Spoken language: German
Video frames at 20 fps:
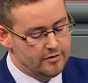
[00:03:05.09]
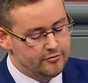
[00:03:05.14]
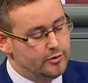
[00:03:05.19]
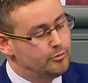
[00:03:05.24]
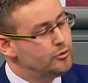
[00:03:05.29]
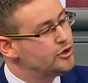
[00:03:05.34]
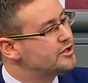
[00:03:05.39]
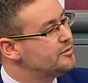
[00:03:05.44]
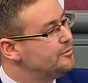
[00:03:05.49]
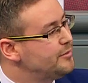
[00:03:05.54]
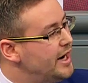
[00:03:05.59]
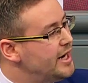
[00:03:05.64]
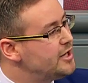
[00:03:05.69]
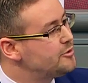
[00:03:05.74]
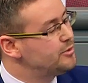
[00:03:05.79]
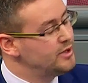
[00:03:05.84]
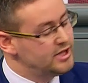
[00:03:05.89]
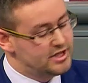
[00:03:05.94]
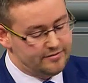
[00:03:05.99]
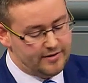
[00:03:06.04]
Wir müssen
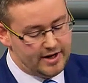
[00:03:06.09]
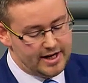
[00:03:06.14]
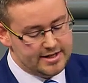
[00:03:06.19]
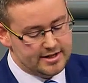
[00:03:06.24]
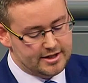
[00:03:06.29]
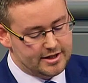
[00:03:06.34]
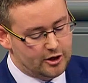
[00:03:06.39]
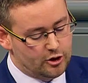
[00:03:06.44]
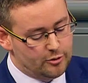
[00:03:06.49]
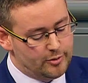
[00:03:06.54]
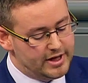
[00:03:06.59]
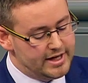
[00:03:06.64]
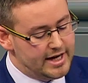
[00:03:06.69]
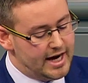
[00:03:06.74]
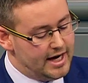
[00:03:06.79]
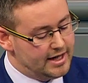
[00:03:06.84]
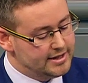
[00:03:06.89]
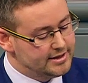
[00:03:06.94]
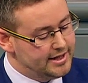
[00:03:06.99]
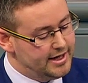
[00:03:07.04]
beispielsweise darüber
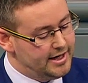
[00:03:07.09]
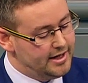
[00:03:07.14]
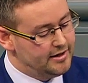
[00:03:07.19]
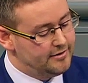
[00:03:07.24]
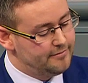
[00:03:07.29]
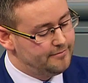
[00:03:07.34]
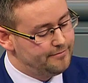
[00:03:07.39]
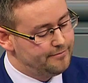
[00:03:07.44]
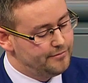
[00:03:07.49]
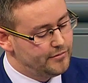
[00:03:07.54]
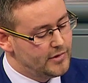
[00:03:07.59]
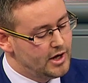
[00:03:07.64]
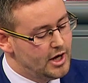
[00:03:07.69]
nachdenken,